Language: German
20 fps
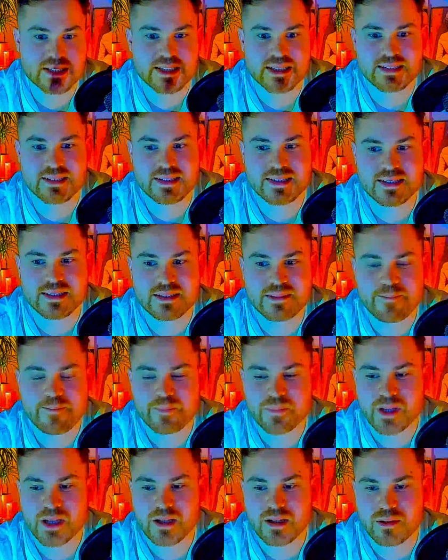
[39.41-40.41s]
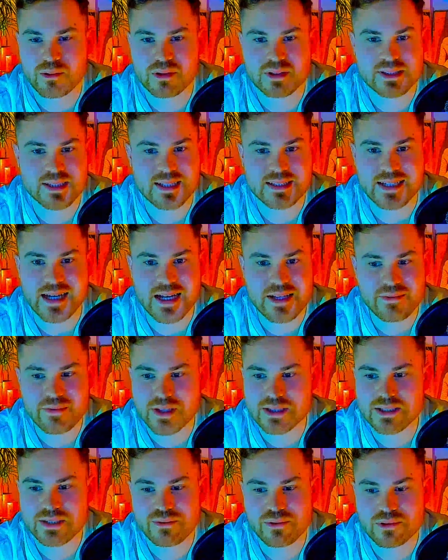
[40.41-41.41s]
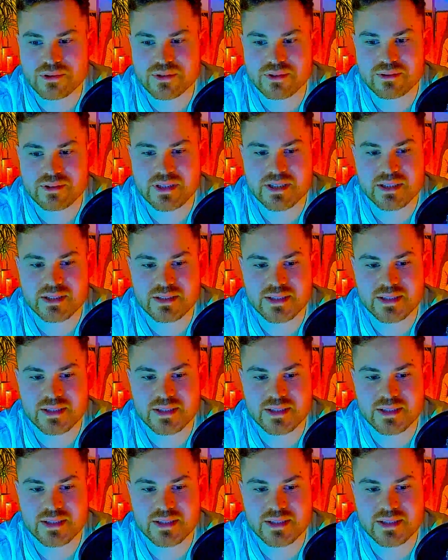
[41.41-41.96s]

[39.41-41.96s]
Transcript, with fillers: erzählt und es hat einfach nicht funktioniert.